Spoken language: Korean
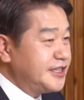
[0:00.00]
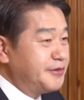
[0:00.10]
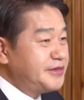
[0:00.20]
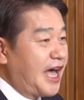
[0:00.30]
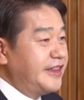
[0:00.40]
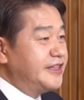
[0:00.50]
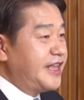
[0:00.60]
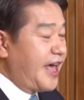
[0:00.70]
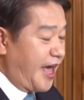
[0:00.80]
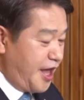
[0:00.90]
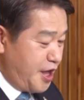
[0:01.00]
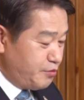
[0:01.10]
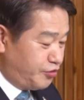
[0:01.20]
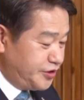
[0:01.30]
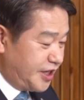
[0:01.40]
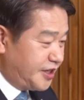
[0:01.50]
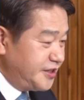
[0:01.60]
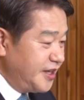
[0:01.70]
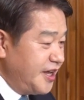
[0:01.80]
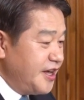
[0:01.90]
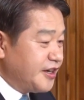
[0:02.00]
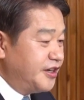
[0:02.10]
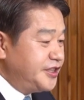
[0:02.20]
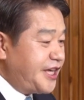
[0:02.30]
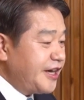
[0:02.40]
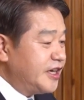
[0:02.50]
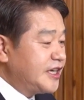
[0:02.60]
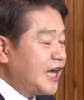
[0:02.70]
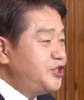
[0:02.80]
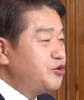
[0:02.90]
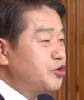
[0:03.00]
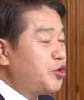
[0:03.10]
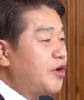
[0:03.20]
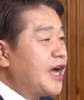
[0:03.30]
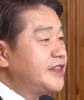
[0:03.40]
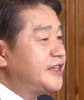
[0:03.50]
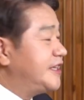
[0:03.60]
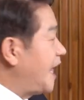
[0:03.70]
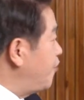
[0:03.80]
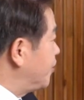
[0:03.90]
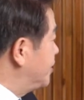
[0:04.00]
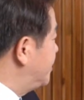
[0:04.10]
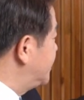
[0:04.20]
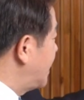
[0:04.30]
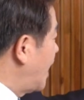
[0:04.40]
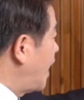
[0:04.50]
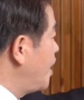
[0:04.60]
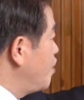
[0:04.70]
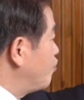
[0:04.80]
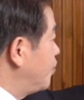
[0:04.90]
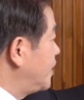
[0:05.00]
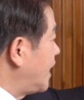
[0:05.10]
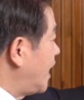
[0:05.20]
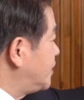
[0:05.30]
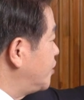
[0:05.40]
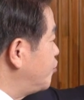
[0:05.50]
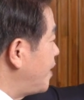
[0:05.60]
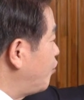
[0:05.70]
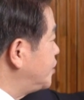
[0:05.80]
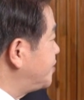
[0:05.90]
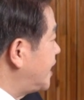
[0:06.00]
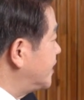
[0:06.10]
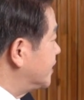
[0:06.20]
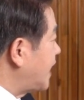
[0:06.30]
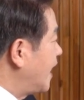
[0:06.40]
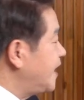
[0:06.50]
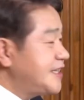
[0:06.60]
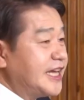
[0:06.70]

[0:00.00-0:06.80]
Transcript: 적 없다 했는데 문제는 그 책을 가지고 소각했다는 내용이 어디 있느냐. 우리나라 1954년 단기